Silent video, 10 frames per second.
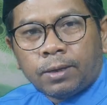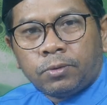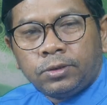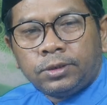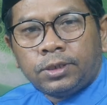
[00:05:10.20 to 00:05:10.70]

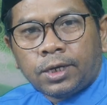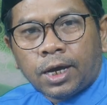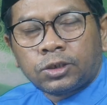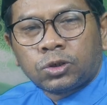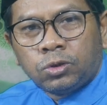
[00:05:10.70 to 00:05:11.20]
adapun
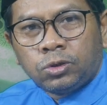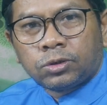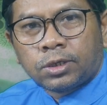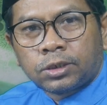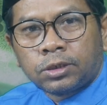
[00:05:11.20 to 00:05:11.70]
jika
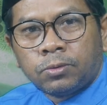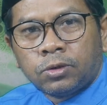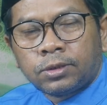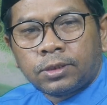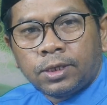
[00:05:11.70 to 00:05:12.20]
sujud
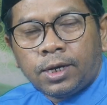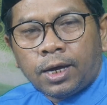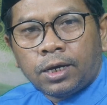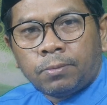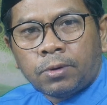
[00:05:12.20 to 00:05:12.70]
tersebut
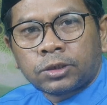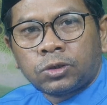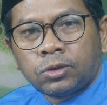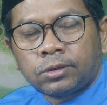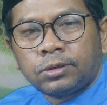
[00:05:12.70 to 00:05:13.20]
tidak ada
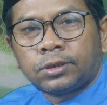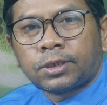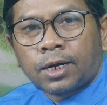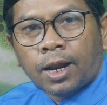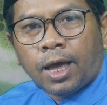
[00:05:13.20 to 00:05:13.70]
maksud
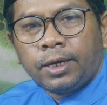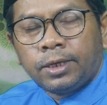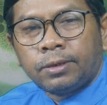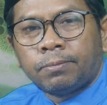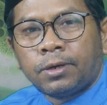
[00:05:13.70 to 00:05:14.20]

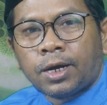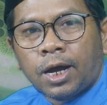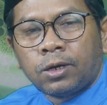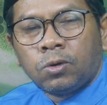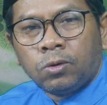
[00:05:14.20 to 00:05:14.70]
selain
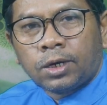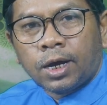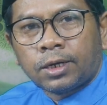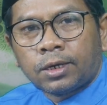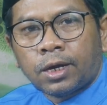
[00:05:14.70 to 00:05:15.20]

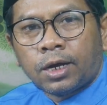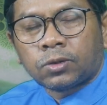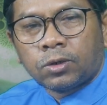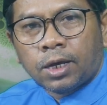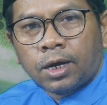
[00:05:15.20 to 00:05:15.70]
mengagungkan
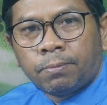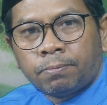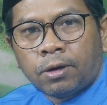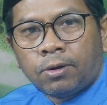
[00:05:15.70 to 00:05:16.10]
atau dalam